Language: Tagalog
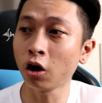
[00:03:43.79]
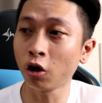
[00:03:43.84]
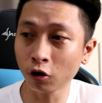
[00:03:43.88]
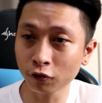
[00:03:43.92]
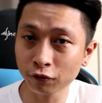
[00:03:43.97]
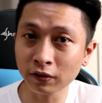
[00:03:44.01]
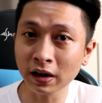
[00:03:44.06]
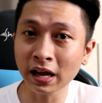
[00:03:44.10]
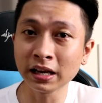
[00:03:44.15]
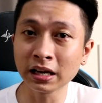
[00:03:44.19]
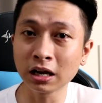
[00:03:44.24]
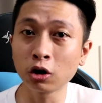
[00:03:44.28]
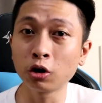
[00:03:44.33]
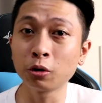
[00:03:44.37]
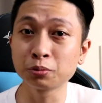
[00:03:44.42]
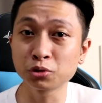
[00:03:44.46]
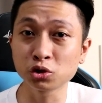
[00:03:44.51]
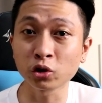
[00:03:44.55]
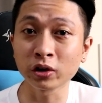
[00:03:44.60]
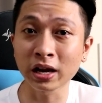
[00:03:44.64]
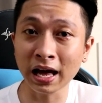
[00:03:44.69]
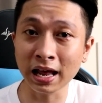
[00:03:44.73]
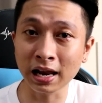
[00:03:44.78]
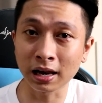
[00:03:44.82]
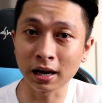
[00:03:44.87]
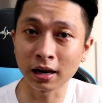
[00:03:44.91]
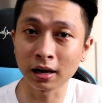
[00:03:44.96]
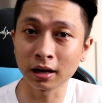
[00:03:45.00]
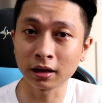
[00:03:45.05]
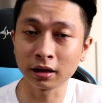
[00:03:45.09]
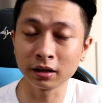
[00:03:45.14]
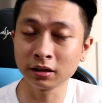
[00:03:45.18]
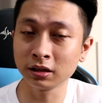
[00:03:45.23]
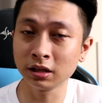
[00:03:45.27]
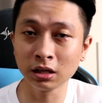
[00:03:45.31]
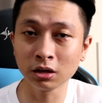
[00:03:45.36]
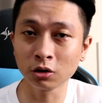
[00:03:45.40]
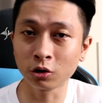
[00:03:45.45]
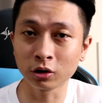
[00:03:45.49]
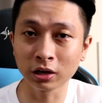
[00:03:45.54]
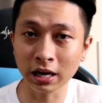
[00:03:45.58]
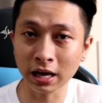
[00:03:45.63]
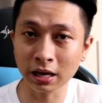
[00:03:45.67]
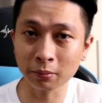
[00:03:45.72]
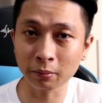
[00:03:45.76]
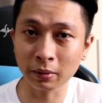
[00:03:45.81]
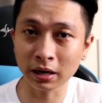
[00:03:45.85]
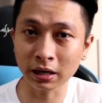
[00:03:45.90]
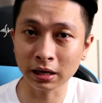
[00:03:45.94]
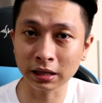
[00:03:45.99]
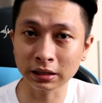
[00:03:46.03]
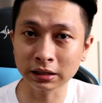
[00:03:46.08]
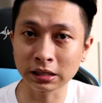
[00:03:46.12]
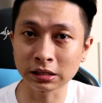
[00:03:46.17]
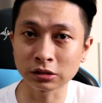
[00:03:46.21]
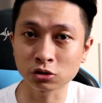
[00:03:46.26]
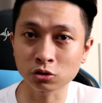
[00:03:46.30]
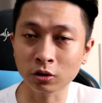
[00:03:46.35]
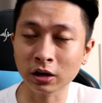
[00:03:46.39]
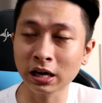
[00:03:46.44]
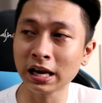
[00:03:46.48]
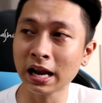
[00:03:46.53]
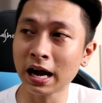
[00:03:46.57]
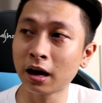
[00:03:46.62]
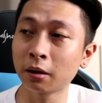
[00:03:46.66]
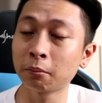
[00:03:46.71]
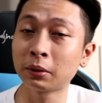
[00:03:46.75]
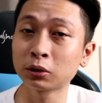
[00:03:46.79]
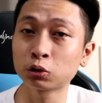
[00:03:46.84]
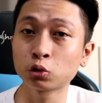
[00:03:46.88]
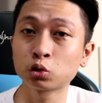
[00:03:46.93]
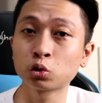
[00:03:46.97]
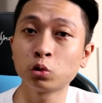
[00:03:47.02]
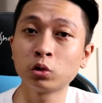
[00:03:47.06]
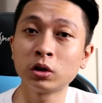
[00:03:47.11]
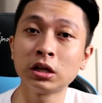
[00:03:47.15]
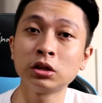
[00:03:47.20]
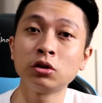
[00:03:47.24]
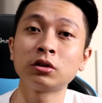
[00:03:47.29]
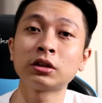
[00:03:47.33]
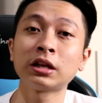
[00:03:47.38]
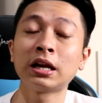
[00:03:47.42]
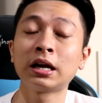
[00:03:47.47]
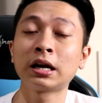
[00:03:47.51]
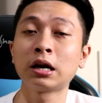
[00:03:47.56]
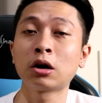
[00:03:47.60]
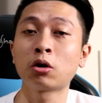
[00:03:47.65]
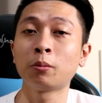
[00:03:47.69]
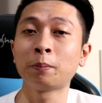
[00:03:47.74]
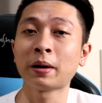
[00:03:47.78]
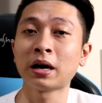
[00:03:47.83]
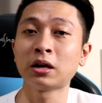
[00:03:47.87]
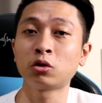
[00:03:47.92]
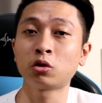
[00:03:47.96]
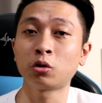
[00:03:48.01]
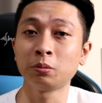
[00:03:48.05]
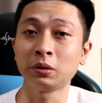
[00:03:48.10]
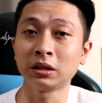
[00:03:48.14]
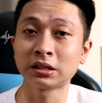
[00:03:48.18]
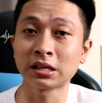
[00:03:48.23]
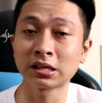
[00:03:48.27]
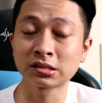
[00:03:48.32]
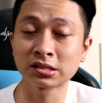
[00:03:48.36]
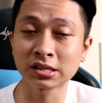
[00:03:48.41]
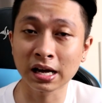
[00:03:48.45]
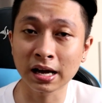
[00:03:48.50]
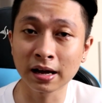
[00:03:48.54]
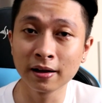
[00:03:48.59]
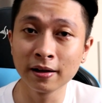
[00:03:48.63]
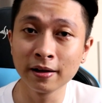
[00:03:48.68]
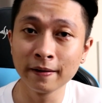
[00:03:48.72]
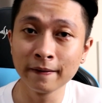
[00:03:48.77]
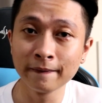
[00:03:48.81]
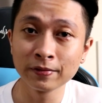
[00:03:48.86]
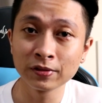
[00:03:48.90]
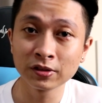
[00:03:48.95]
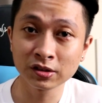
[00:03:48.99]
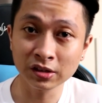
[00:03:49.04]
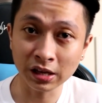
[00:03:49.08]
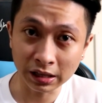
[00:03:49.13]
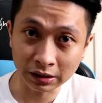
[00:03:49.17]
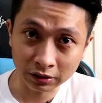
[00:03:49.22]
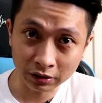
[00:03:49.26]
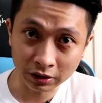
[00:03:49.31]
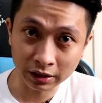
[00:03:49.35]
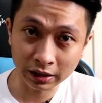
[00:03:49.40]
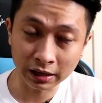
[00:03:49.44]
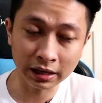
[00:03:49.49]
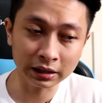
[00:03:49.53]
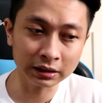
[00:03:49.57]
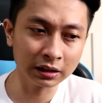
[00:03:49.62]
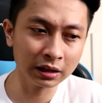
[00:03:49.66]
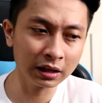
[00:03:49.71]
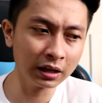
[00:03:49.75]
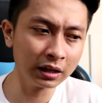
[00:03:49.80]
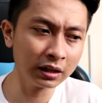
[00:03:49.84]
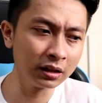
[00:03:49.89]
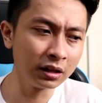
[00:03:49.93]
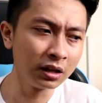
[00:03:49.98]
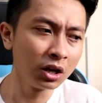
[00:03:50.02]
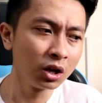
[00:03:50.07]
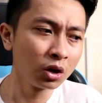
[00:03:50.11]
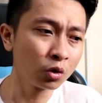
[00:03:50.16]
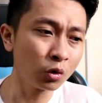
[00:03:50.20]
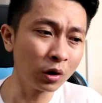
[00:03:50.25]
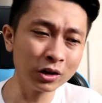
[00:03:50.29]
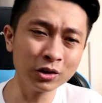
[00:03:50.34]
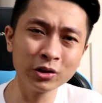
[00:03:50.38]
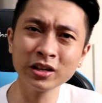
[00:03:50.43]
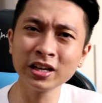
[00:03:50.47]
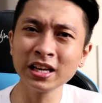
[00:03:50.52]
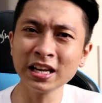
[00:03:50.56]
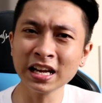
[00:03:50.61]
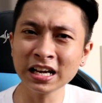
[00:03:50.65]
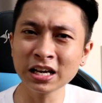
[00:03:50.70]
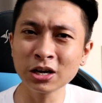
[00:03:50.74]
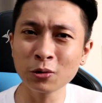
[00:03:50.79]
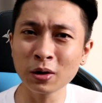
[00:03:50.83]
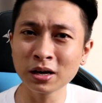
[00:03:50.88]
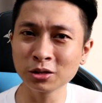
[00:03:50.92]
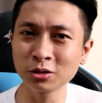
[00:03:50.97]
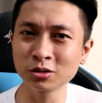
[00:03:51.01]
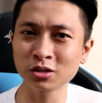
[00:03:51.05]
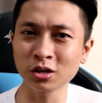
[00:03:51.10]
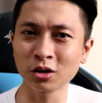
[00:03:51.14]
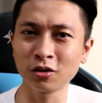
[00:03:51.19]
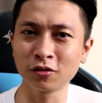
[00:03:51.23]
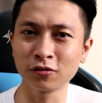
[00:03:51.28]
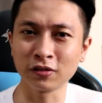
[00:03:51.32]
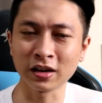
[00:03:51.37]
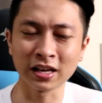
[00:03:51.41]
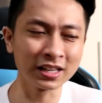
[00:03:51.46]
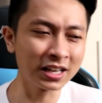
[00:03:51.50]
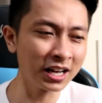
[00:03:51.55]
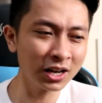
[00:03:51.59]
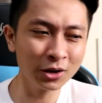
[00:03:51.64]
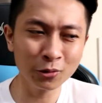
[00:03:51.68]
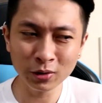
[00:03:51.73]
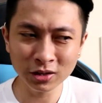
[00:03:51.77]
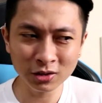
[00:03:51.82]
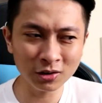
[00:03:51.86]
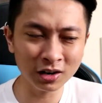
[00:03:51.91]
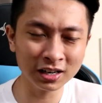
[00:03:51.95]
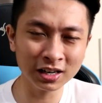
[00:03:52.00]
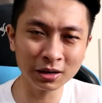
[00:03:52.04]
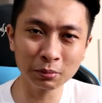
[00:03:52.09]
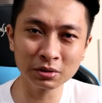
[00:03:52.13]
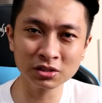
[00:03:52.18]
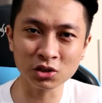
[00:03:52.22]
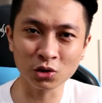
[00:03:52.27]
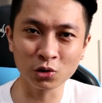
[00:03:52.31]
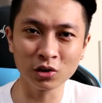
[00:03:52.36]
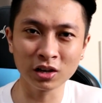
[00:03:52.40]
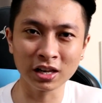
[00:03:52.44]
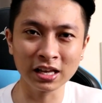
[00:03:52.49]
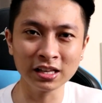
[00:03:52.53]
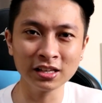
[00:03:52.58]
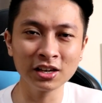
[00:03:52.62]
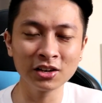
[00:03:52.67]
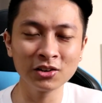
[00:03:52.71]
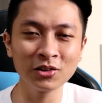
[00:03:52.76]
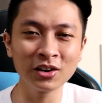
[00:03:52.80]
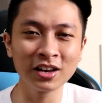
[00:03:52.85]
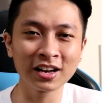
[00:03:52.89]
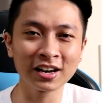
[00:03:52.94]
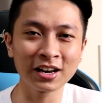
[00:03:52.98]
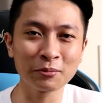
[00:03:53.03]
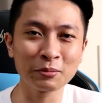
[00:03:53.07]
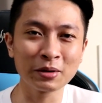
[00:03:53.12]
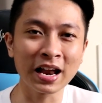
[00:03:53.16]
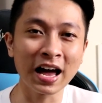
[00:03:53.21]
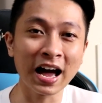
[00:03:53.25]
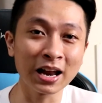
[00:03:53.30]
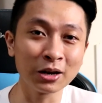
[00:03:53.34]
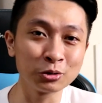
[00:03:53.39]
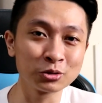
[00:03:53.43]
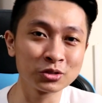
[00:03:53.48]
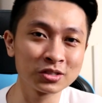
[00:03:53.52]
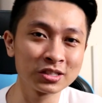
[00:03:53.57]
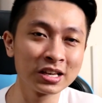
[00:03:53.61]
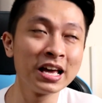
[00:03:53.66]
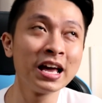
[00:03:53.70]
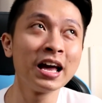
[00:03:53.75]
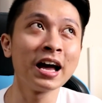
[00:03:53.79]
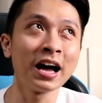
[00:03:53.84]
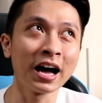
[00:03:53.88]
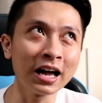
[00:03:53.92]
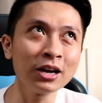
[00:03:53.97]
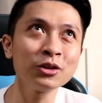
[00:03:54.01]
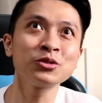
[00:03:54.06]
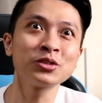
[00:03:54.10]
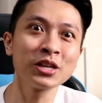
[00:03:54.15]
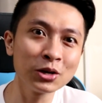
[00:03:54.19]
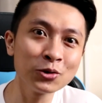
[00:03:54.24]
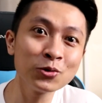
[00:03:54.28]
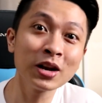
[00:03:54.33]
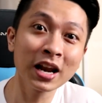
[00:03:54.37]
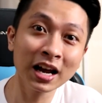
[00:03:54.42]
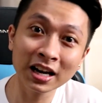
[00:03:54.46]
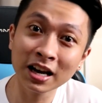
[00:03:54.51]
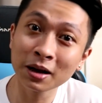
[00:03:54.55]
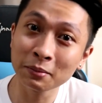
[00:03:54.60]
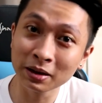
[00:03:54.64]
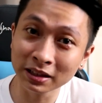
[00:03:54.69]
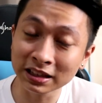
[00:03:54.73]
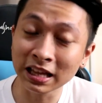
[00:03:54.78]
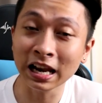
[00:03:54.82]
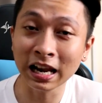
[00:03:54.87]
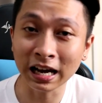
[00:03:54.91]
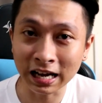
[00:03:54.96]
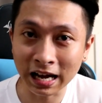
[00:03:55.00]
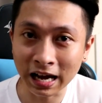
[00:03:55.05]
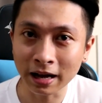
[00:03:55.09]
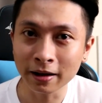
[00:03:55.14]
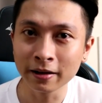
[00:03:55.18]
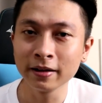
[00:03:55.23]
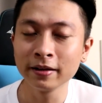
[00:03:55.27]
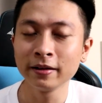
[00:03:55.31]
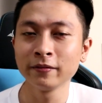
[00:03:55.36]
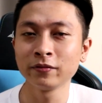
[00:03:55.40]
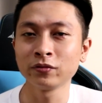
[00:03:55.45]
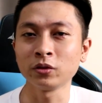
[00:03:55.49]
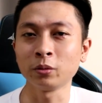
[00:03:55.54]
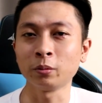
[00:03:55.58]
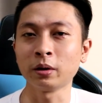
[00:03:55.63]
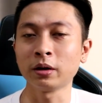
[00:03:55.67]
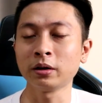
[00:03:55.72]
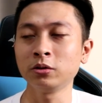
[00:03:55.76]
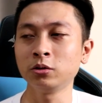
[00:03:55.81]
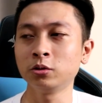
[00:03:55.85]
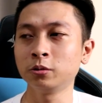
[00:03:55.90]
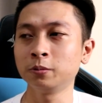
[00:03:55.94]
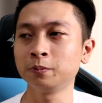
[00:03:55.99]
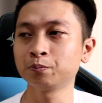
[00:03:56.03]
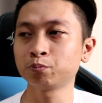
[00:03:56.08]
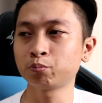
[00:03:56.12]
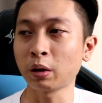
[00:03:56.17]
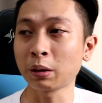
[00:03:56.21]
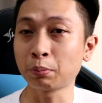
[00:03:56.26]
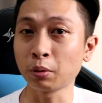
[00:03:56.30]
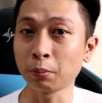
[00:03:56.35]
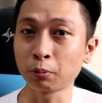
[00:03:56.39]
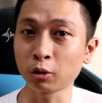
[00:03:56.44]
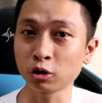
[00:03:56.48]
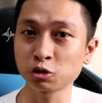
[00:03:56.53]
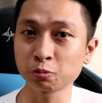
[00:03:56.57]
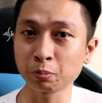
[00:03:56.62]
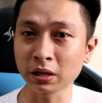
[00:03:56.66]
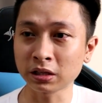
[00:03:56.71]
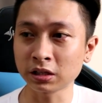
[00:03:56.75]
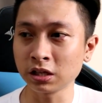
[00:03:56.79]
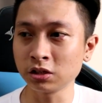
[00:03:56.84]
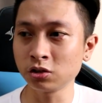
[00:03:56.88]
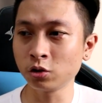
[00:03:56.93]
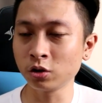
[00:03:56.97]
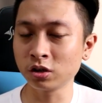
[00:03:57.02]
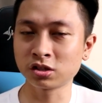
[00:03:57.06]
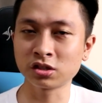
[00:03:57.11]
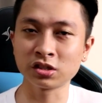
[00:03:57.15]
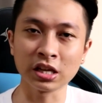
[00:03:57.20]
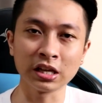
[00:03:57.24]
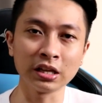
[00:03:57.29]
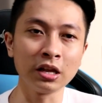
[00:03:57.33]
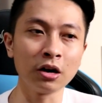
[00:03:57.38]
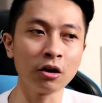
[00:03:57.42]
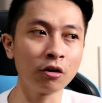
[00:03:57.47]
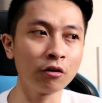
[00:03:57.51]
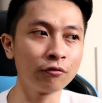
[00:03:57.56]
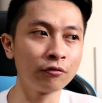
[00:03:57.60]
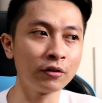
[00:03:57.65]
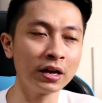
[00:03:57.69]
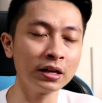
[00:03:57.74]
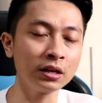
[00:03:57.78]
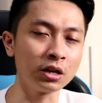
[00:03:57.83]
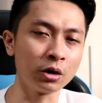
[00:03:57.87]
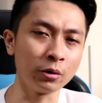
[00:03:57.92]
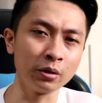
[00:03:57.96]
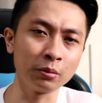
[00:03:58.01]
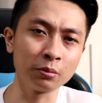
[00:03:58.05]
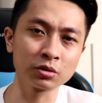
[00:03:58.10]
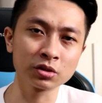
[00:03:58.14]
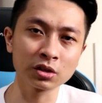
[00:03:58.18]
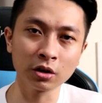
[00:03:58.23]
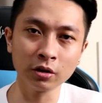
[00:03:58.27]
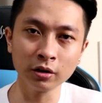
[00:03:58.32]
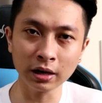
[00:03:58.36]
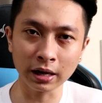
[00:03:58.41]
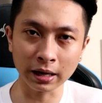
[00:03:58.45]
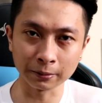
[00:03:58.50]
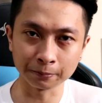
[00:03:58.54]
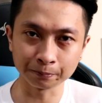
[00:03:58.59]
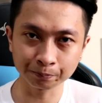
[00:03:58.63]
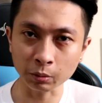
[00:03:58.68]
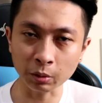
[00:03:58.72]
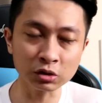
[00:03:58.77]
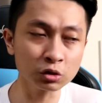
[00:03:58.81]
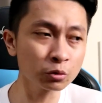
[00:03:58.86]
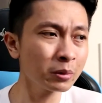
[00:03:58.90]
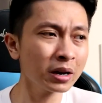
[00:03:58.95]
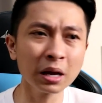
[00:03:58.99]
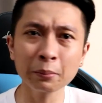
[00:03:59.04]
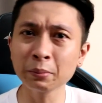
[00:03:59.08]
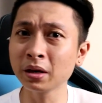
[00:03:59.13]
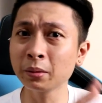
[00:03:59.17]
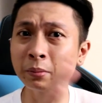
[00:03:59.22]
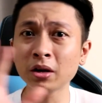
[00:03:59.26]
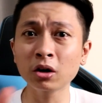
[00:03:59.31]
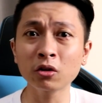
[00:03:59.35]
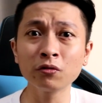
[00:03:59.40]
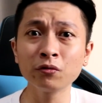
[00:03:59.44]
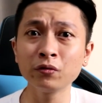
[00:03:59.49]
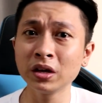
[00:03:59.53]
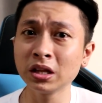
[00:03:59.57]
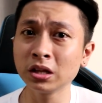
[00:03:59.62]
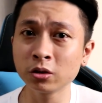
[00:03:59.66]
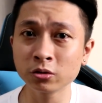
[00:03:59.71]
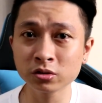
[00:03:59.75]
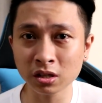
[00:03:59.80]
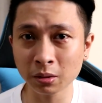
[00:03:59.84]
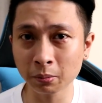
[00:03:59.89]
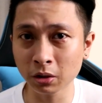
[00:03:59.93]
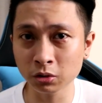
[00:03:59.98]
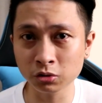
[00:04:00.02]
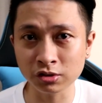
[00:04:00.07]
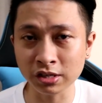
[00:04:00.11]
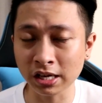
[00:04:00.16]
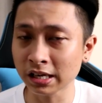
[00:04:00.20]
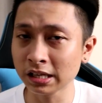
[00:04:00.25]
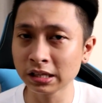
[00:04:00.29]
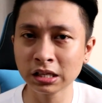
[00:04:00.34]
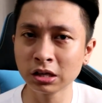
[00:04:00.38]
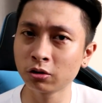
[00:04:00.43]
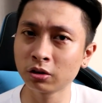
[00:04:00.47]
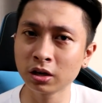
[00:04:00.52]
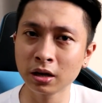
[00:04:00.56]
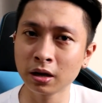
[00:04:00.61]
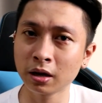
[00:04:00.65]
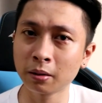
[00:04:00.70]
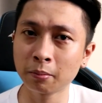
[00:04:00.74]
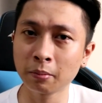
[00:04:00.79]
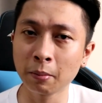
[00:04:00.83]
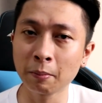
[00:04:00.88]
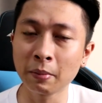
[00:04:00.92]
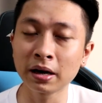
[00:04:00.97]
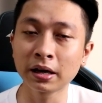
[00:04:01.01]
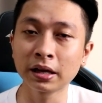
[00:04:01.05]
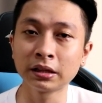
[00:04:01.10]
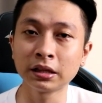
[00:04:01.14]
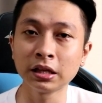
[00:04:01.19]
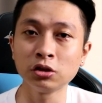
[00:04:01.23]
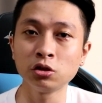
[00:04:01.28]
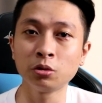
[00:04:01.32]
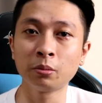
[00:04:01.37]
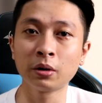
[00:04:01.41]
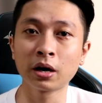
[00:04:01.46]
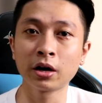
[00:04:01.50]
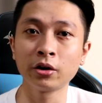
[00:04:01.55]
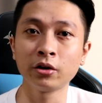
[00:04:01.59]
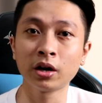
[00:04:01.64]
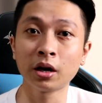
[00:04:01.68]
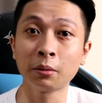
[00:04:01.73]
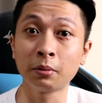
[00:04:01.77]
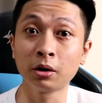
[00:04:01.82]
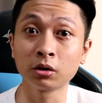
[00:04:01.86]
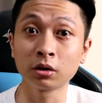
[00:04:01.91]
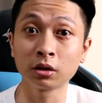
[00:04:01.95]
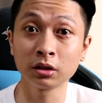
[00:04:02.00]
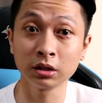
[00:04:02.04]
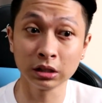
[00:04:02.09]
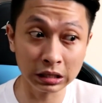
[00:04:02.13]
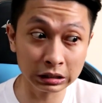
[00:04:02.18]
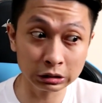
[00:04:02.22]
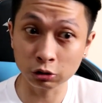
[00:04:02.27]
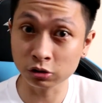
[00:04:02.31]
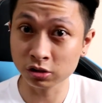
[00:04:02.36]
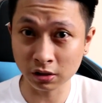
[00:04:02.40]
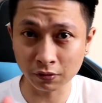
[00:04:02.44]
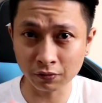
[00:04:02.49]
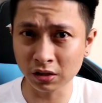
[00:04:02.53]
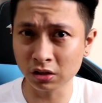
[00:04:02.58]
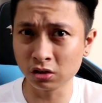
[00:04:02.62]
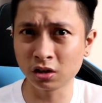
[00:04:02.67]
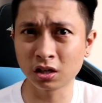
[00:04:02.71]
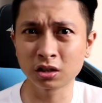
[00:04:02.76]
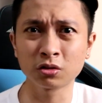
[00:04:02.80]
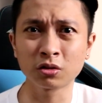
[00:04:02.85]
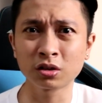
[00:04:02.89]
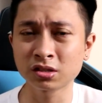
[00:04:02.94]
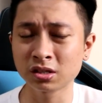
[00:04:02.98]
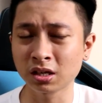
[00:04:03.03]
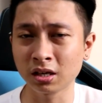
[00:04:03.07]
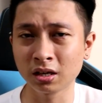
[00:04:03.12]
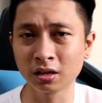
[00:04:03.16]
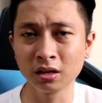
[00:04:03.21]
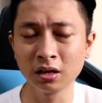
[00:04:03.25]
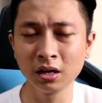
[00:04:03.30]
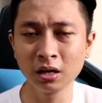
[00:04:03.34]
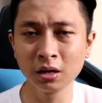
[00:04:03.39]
Ang offline ang optional, hindi online marketing. So kailangan matutunan nyo talaga kung paano kumita sa sa internet. And kung ano yung ginagawa nyo sa offline, gagawin nyo lang naman sa online, ganun lang naman halos. Halos ganun lang naman talaga. Diba? Yung pagpo-prospect ninyo, instead na offline, gawin mo sa online. So, marami naman akong videos about dyan. Hindi ko na babanggitin yung mga yun about dito sa video na to kasi